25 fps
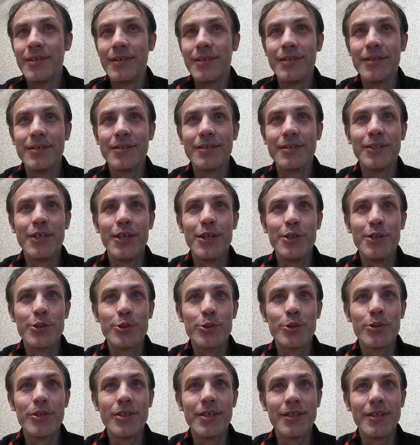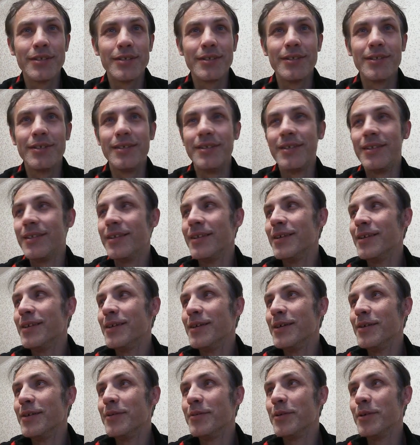день чудесный.
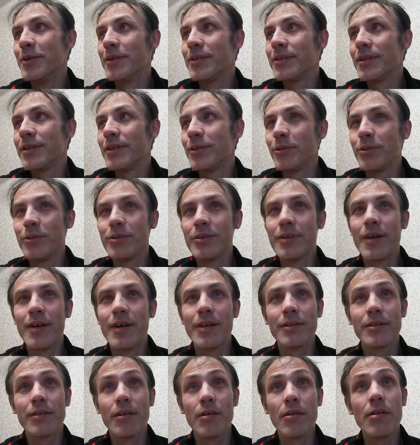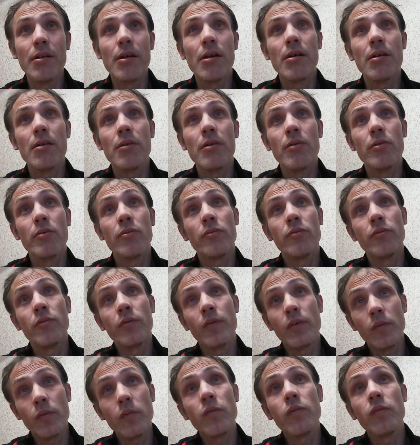Вот, и тут говорят, а,
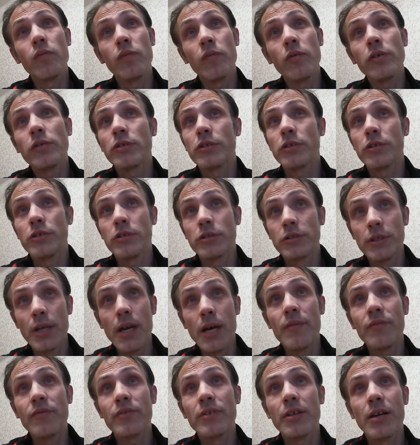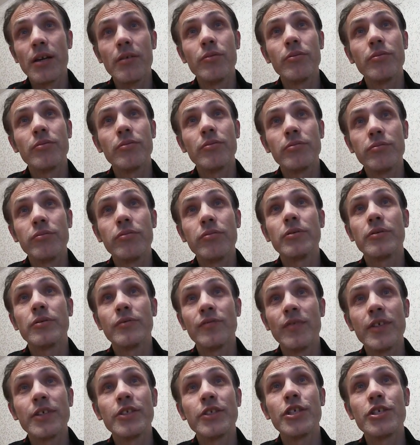вот завтра, вот в
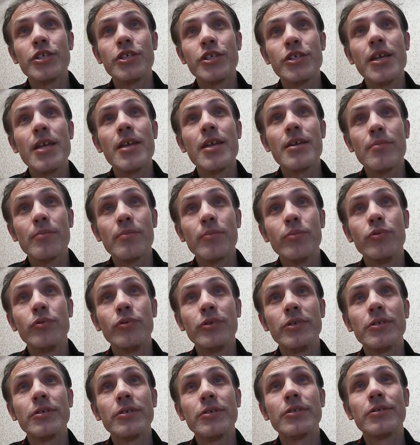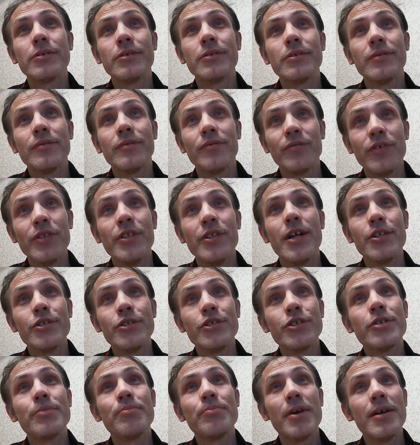воскресенье будет э, финал
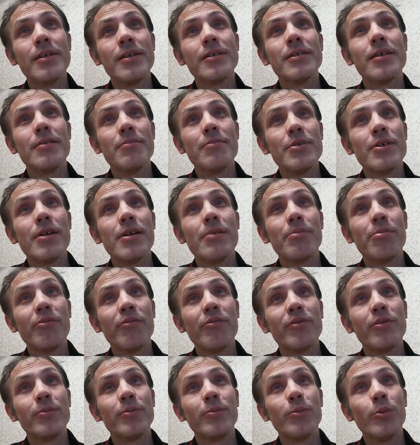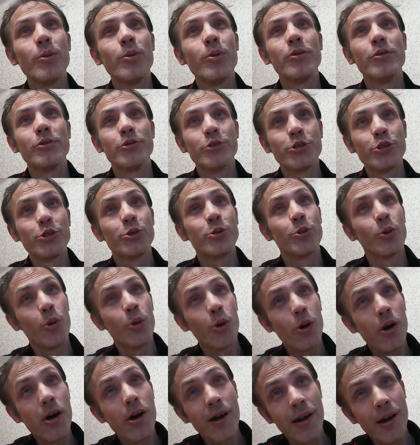чемпионата мира по футболу. Что?